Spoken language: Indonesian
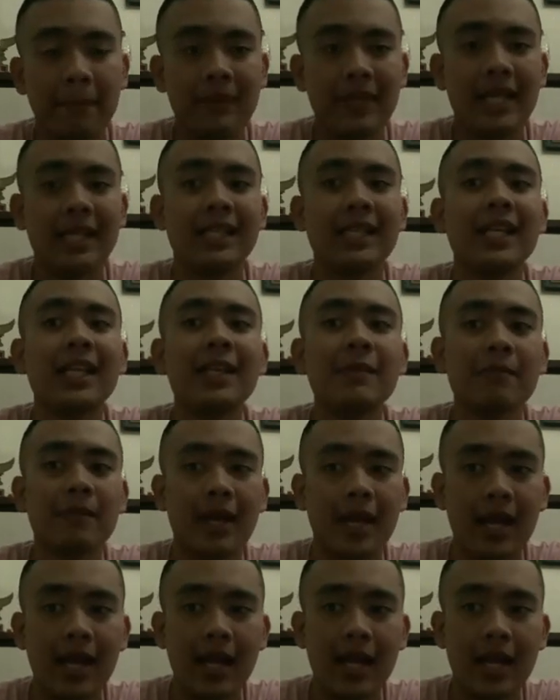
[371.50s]
Dan
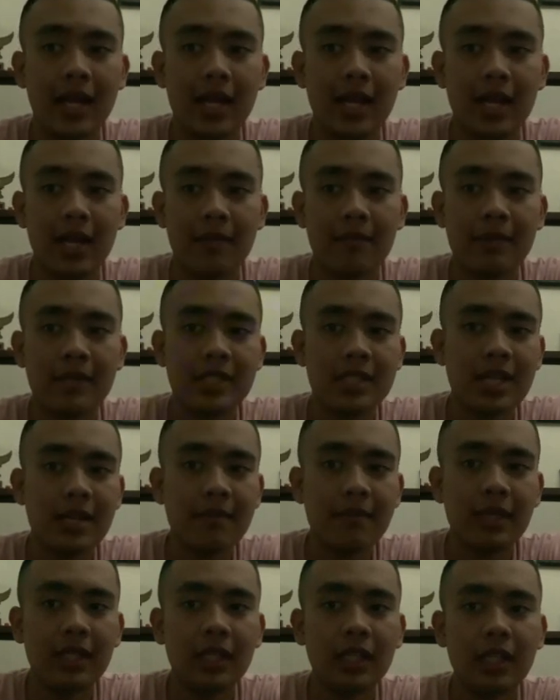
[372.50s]
kelima,
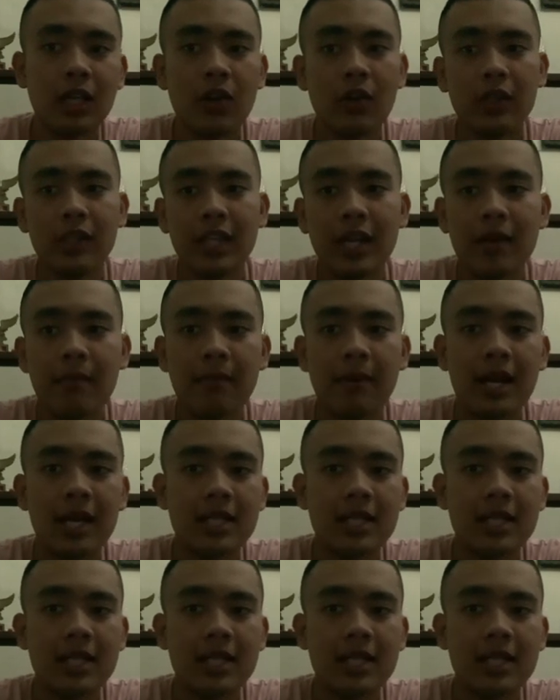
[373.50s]
menjamin kedaulatan